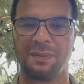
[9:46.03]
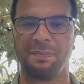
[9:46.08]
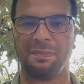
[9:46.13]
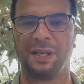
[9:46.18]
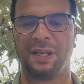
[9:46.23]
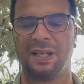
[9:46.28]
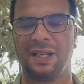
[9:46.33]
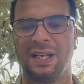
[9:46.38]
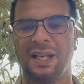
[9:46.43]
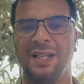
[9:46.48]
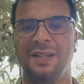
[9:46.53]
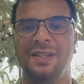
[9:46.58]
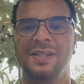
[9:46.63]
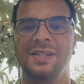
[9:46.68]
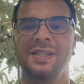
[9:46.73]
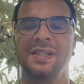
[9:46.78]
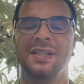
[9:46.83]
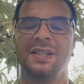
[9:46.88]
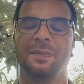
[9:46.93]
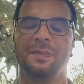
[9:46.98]

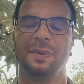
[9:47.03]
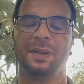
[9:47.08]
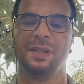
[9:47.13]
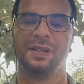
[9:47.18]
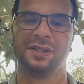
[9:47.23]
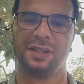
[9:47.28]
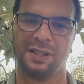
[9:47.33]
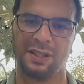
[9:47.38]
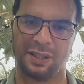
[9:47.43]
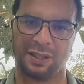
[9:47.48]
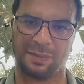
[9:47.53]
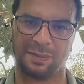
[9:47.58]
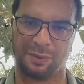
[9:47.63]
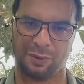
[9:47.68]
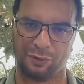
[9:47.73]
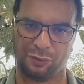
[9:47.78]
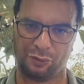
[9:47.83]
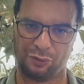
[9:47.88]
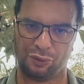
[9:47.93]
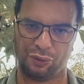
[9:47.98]
beklentisiyle piyasalarda
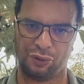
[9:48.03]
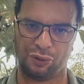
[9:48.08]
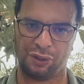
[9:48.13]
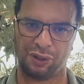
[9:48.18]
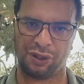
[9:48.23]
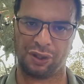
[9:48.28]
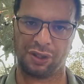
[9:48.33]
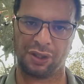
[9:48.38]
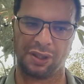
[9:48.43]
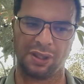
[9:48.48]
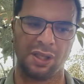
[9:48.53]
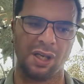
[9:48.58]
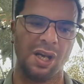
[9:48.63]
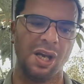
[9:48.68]
bir düşüş yaşadık.